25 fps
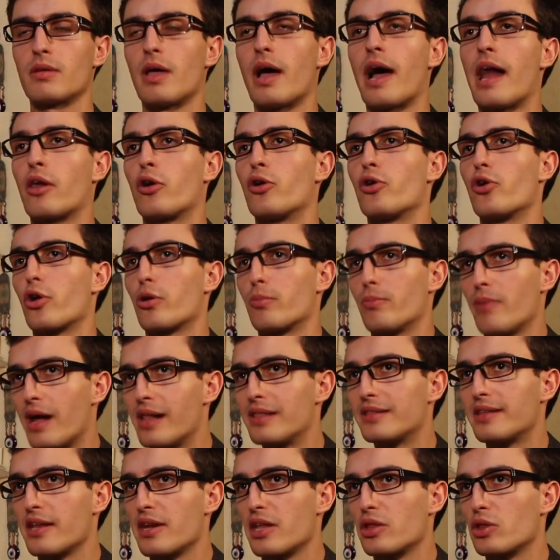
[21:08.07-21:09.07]
Algo
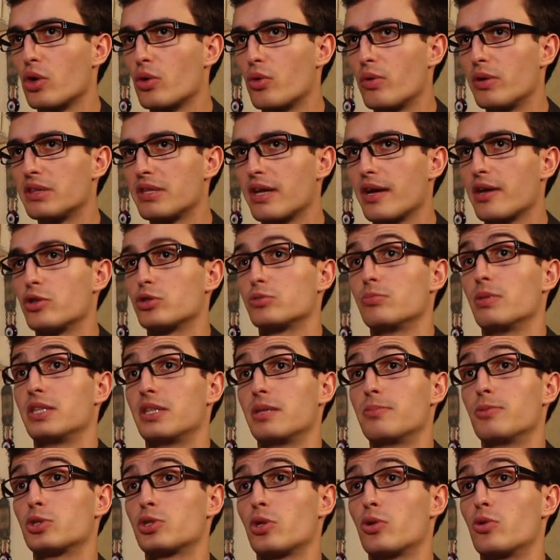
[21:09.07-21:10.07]
normal teniendo en cuenta que nos
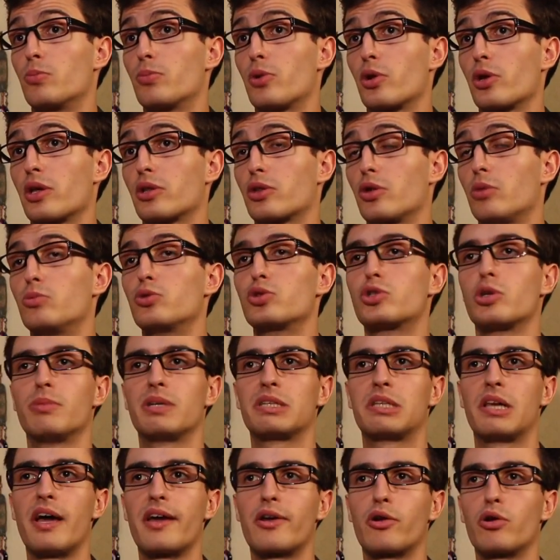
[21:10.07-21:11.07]
metimos en un proyecto mucho
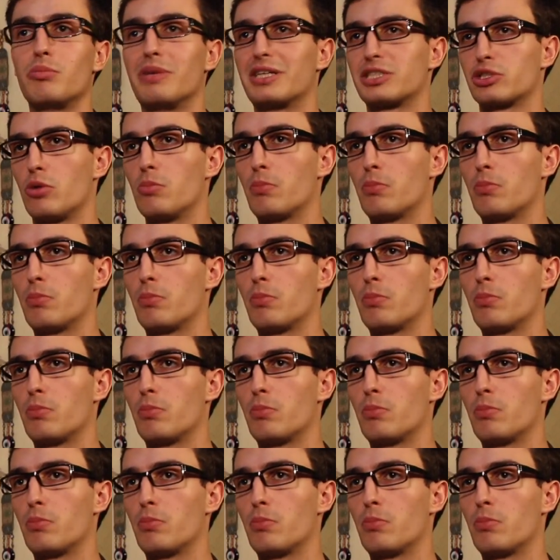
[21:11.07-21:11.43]
más largo y más